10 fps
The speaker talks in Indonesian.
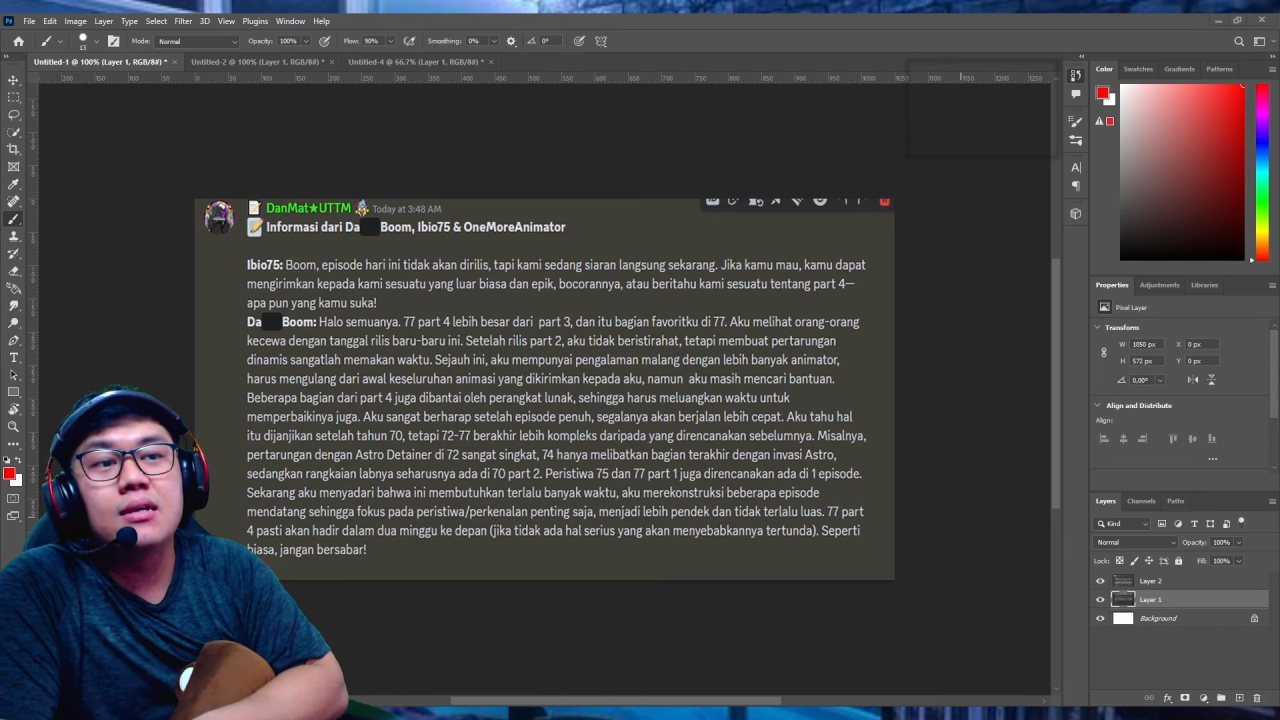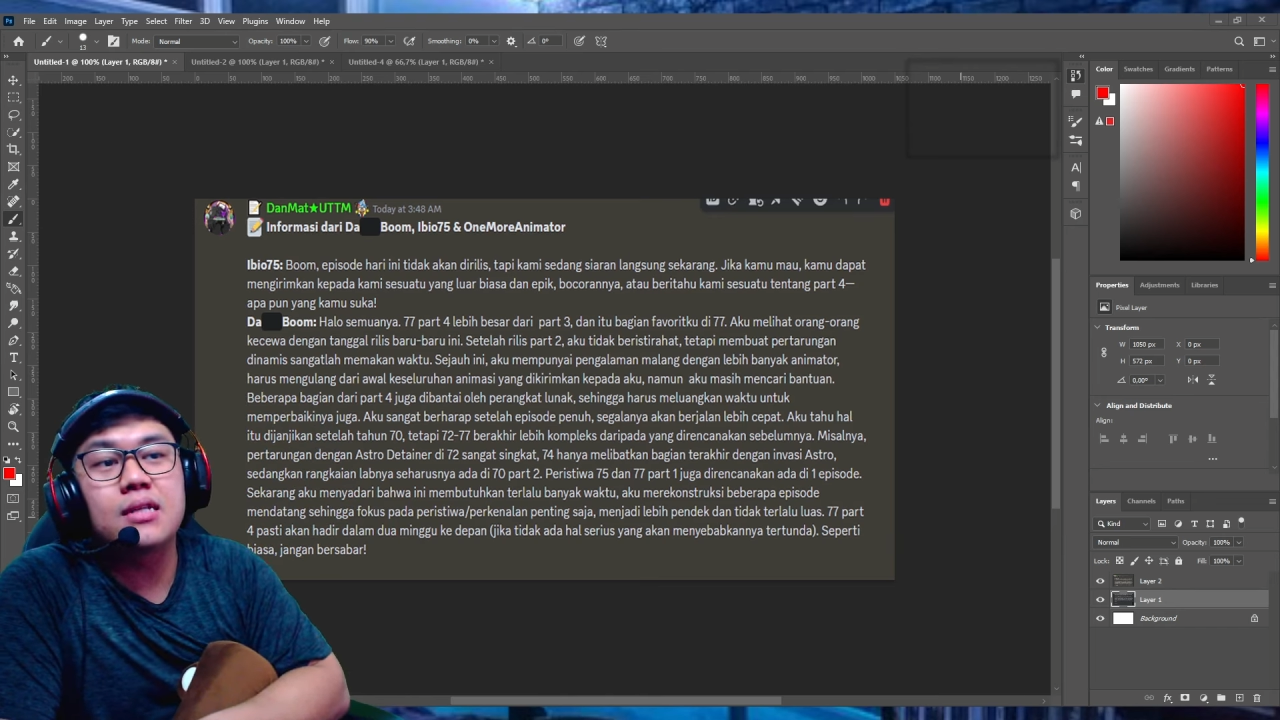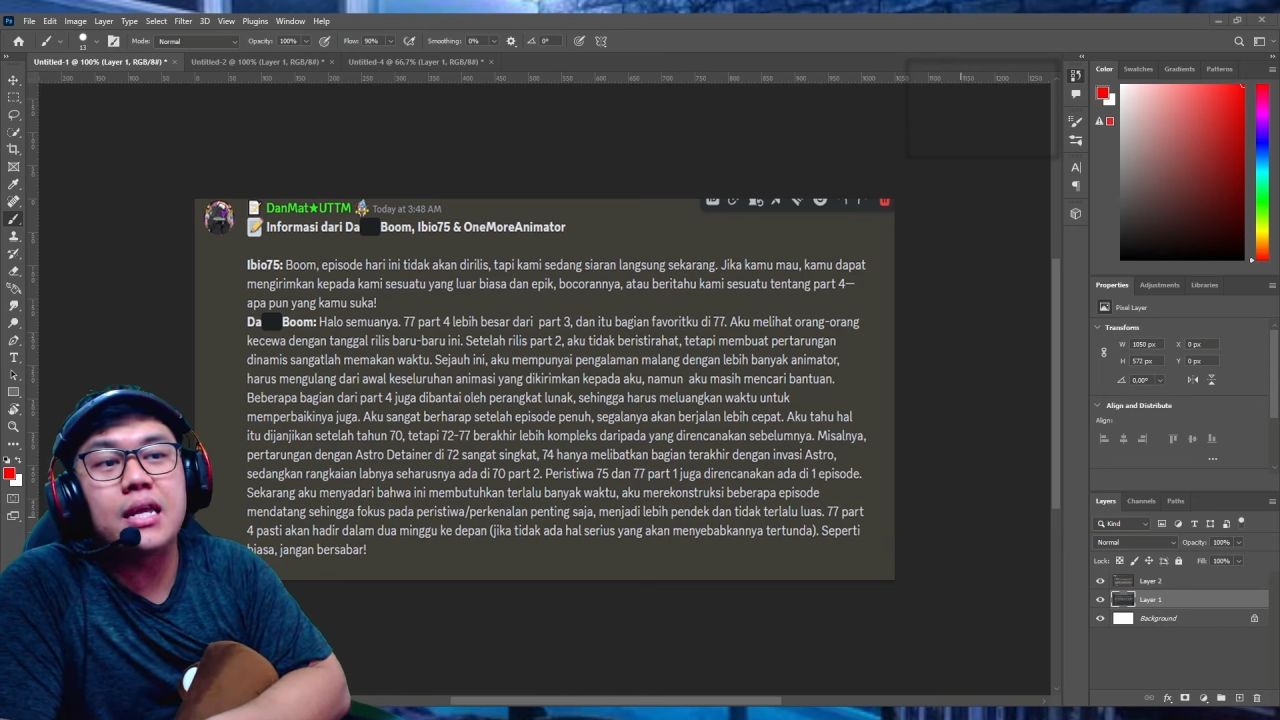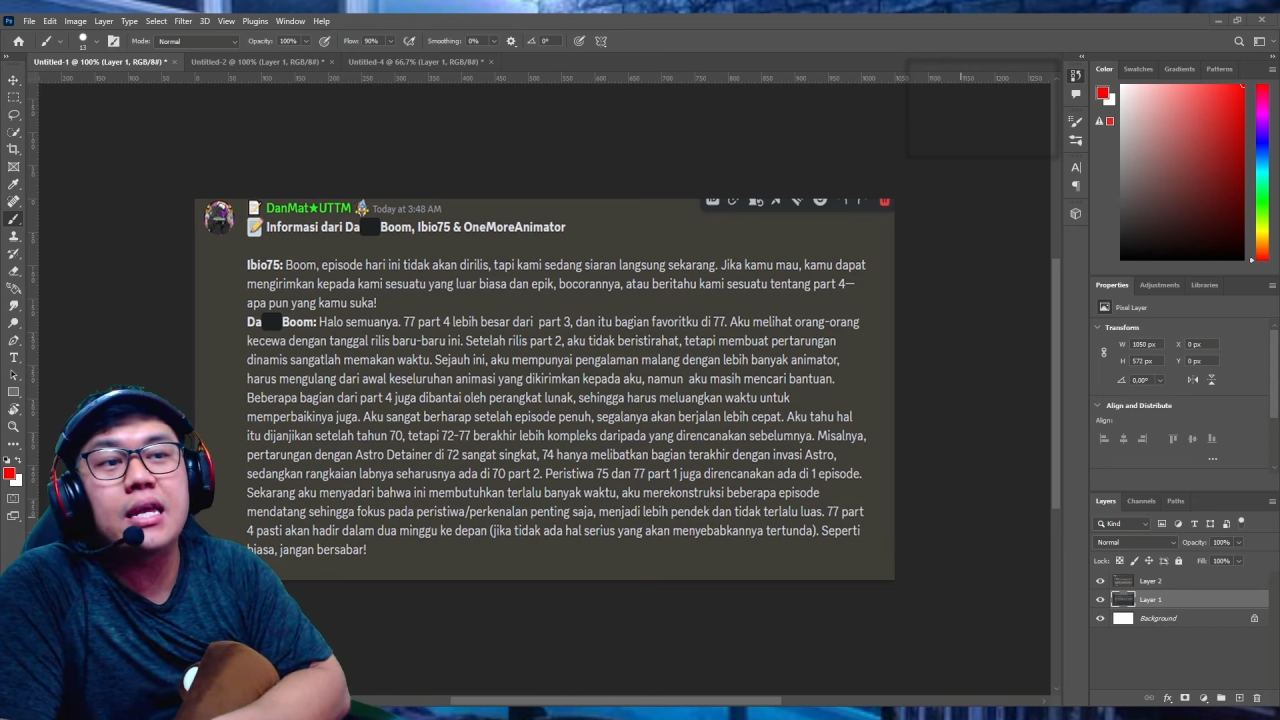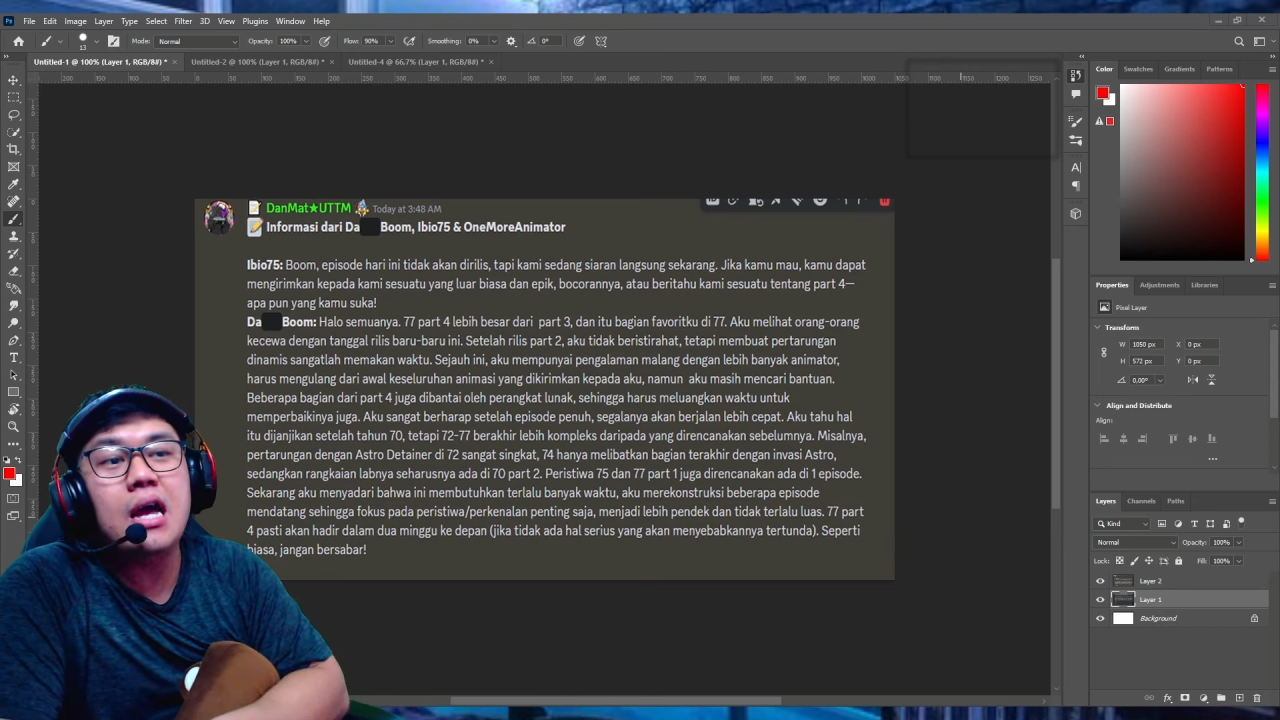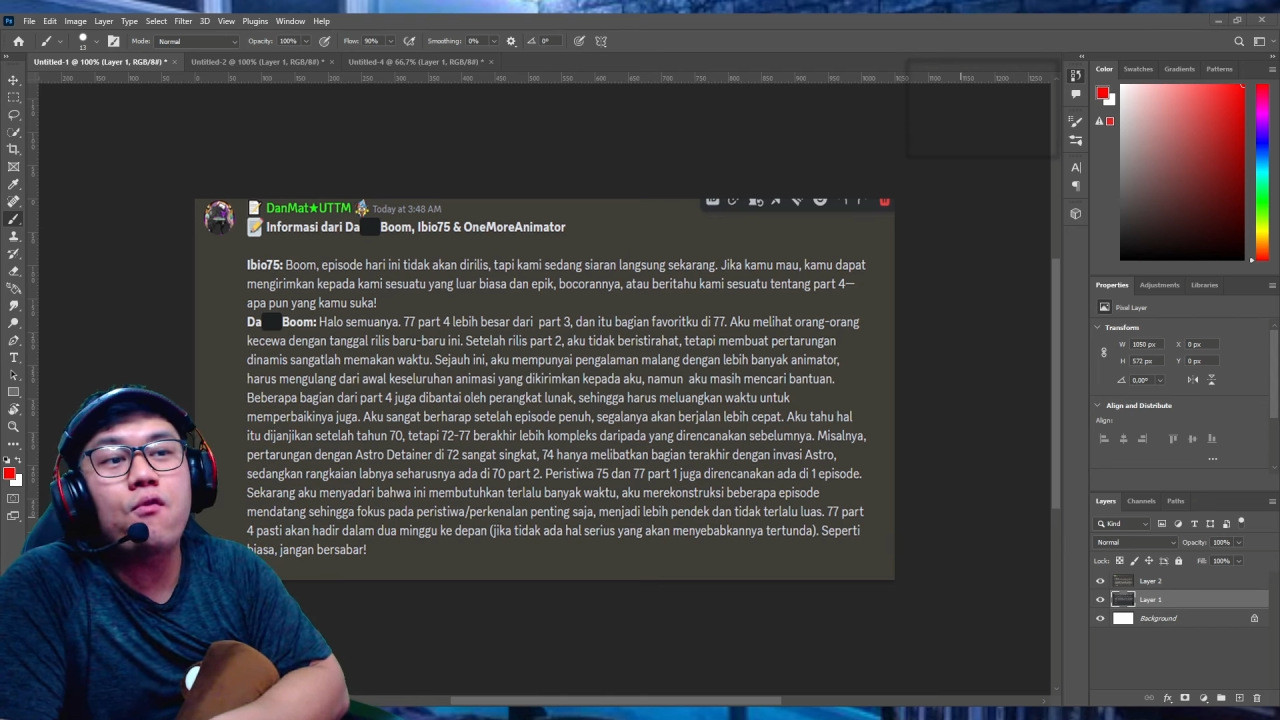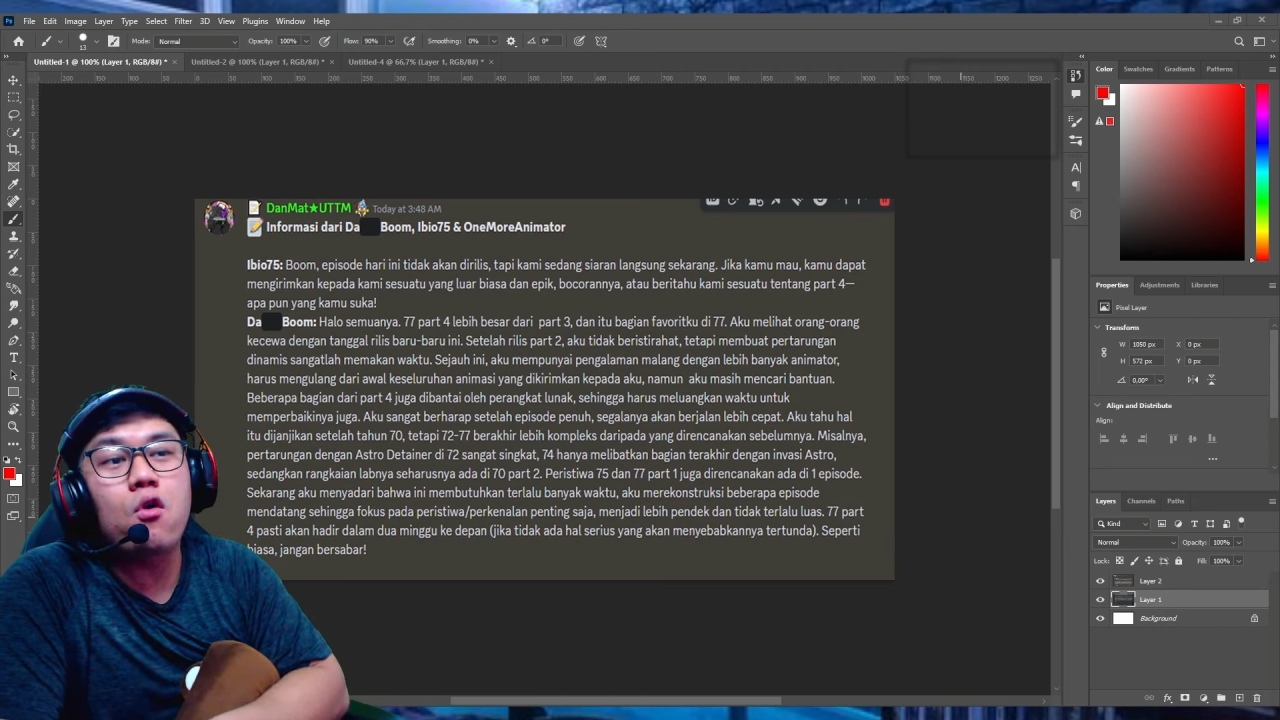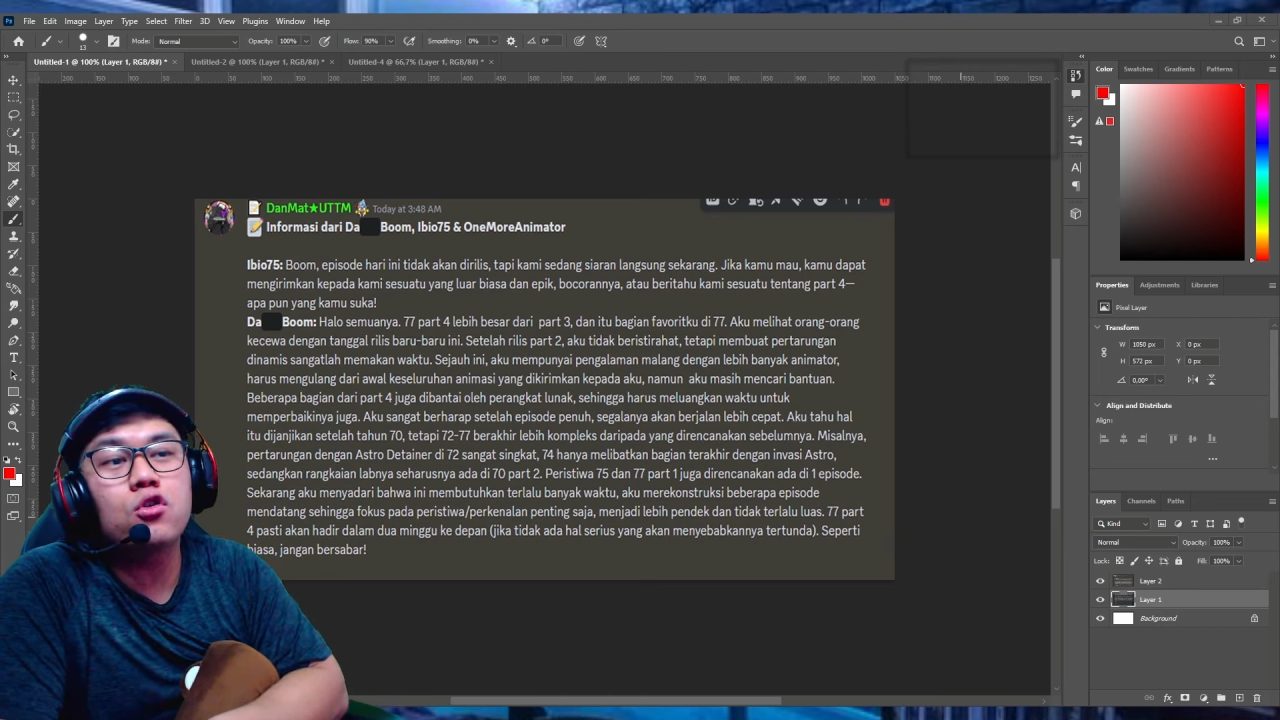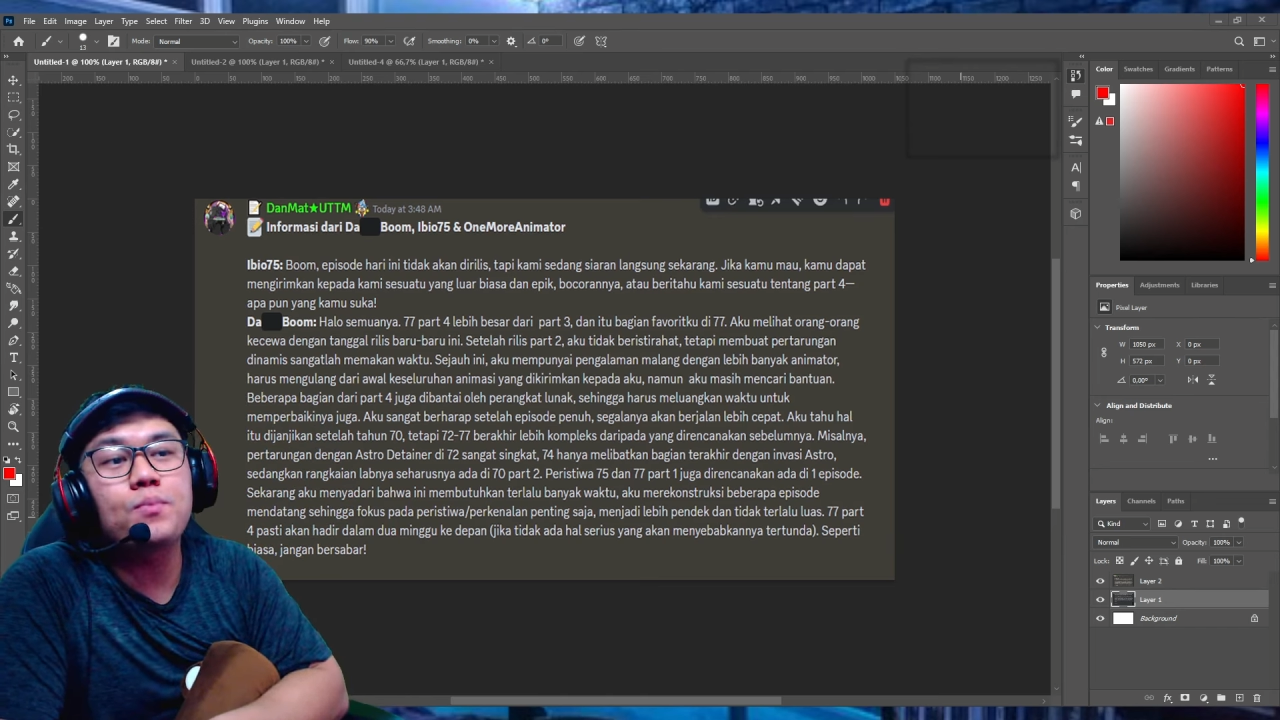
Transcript: sehingga fokus